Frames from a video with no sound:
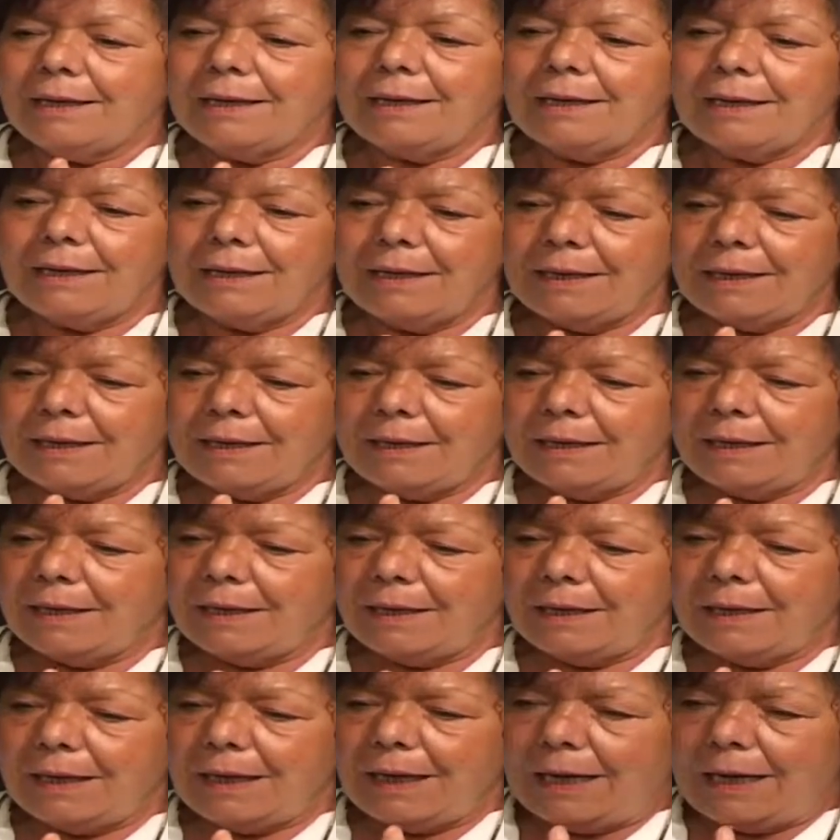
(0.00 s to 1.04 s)
eh, eh,
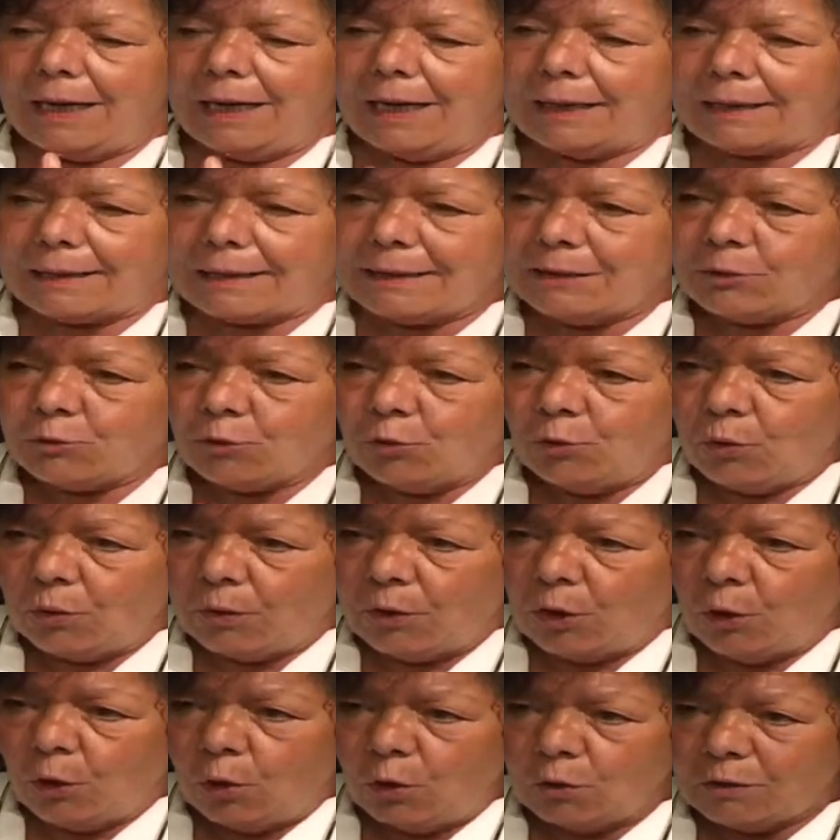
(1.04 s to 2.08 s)
ha reso
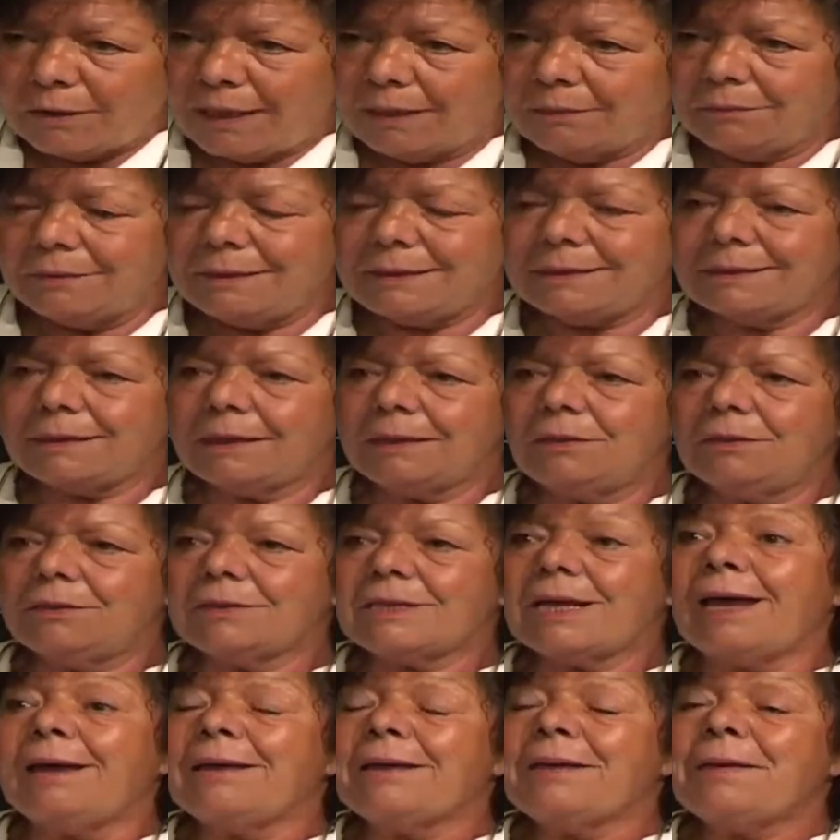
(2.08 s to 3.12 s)
nota questa
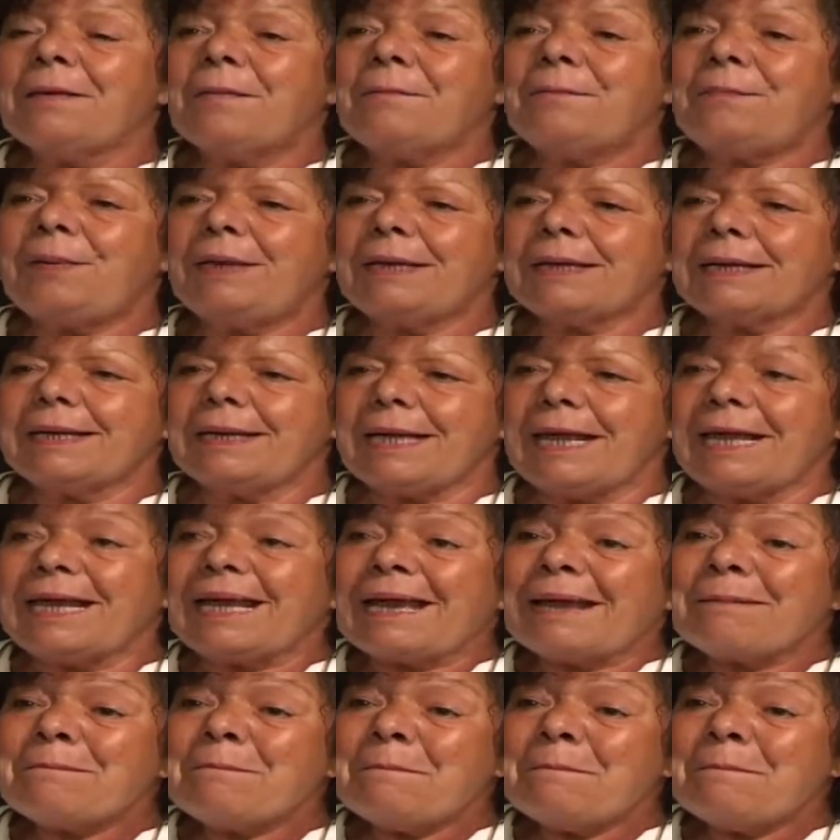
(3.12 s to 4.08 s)
cosa perché?